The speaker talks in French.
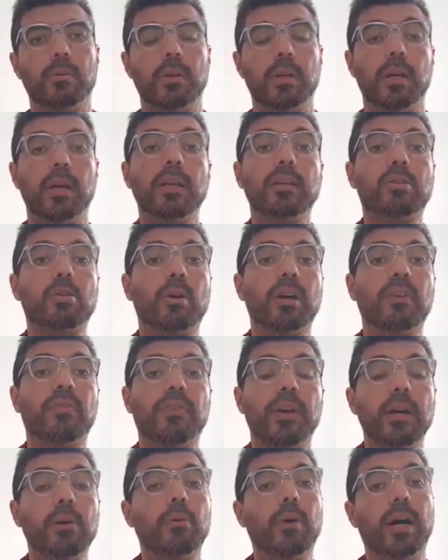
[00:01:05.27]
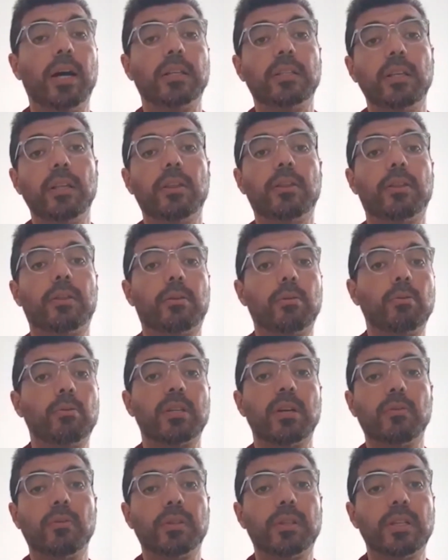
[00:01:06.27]
Et il se réfère au hadith que
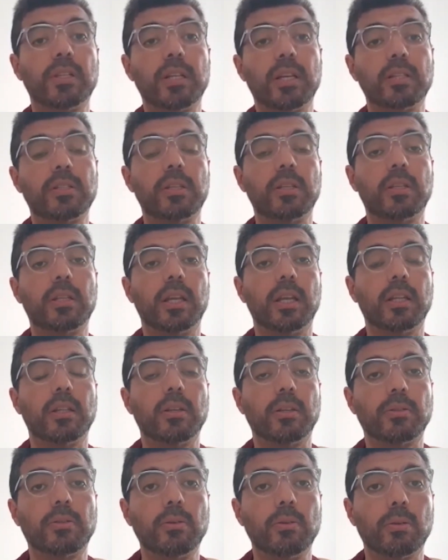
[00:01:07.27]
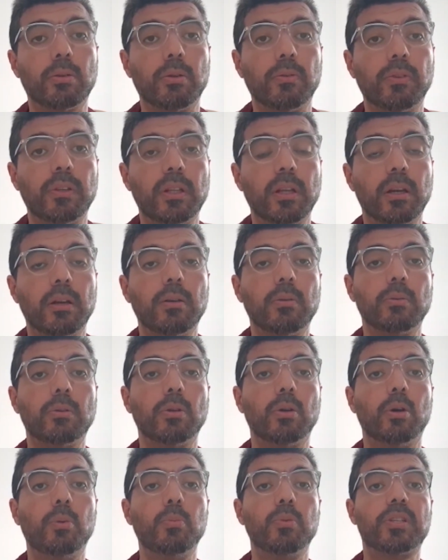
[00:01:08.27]
nous avons déjà cité dans une autre vidéo
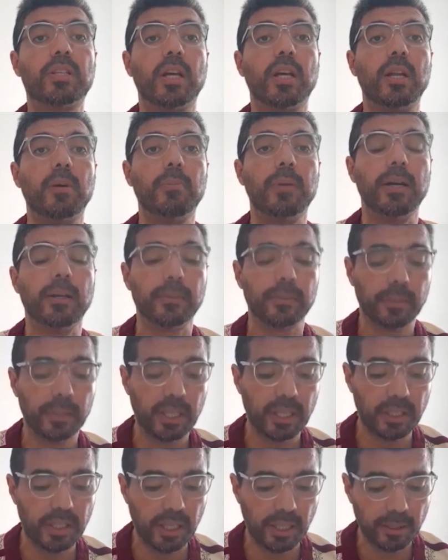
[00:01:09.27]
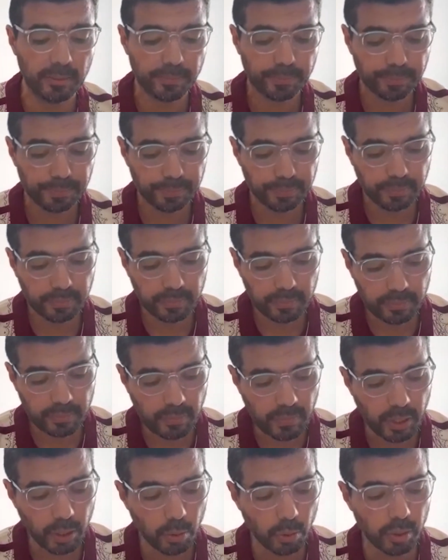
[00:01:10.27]
de Umm Salama qui dit
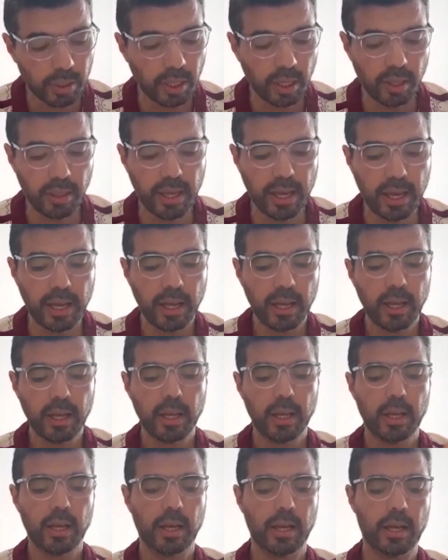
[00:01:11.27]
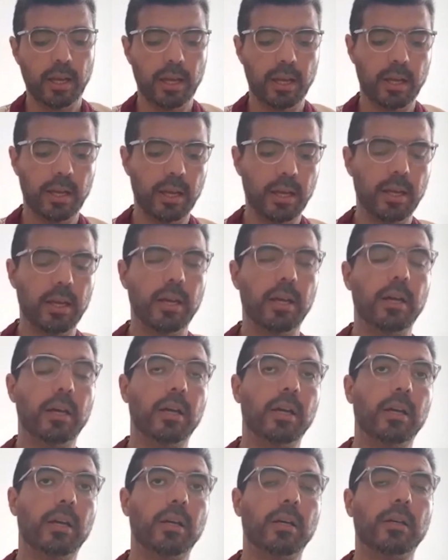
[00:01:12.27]
donc il il
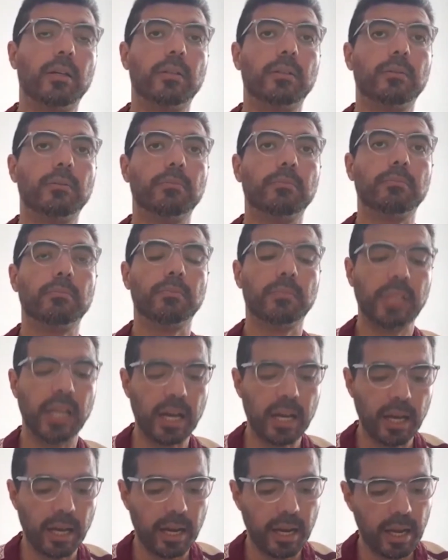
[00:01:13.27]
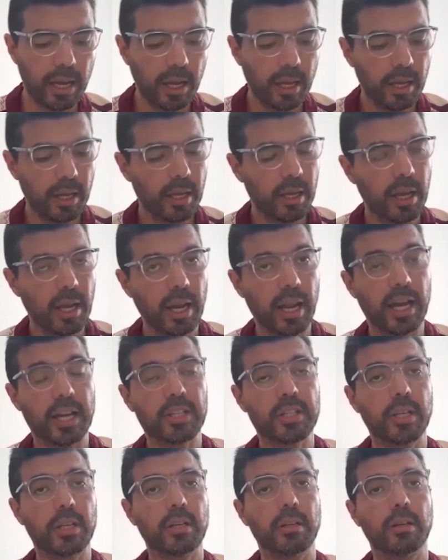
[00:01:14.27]
euh, dakhala
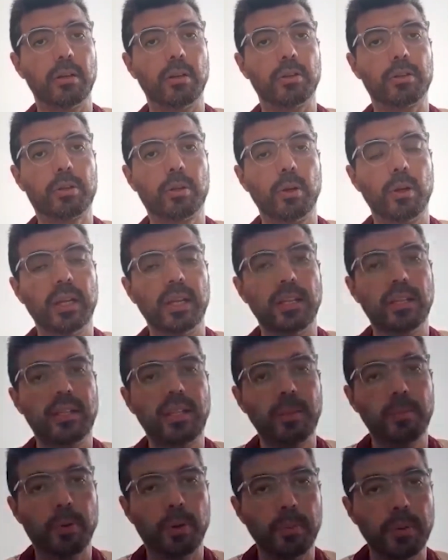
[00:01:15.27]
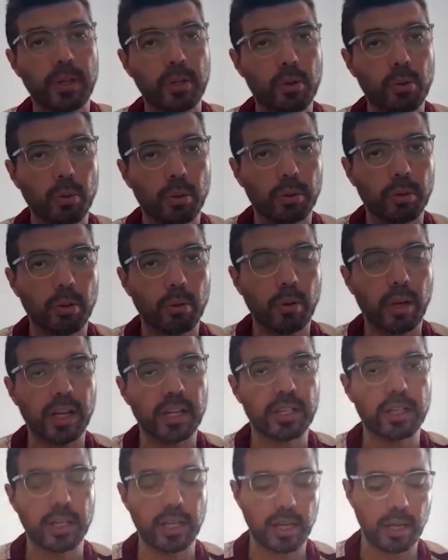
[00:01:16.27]
al-ashar lorsque les dix premiers jours de
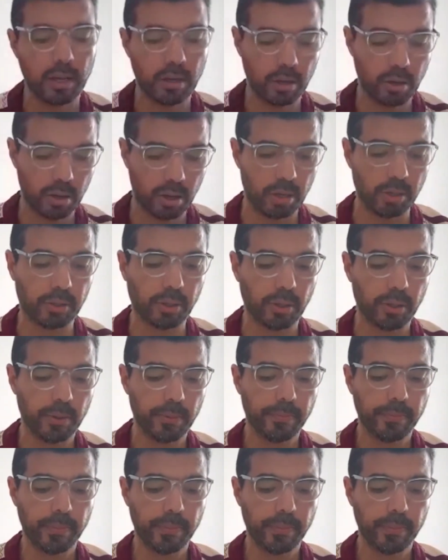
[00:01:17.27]
l'Hajjah rentrent